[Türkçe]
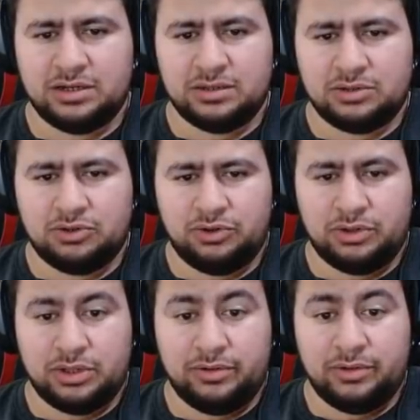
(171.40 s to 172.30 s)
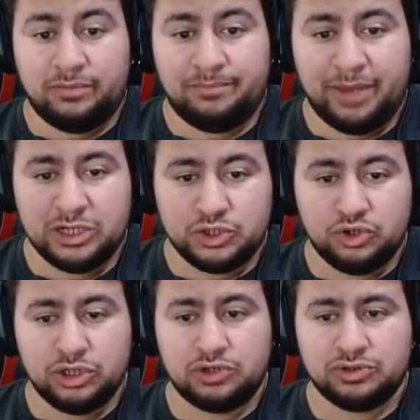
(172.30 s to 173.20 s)
To
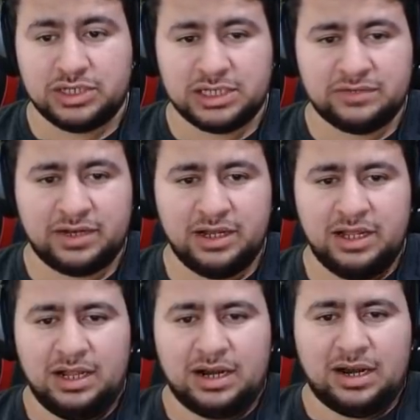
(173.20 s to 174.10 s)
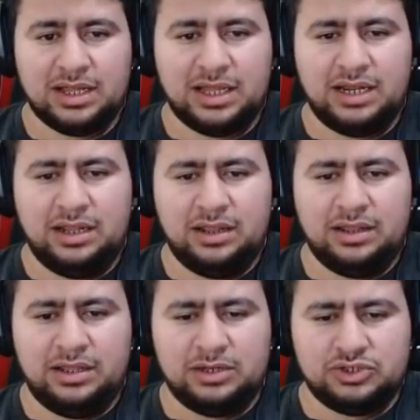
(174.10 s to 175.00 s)
Peugeot 208 var.
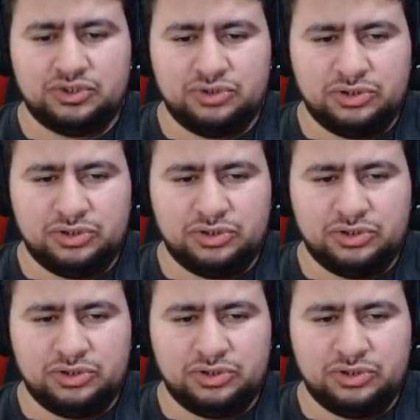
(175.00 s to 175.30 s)
Lada'nın şu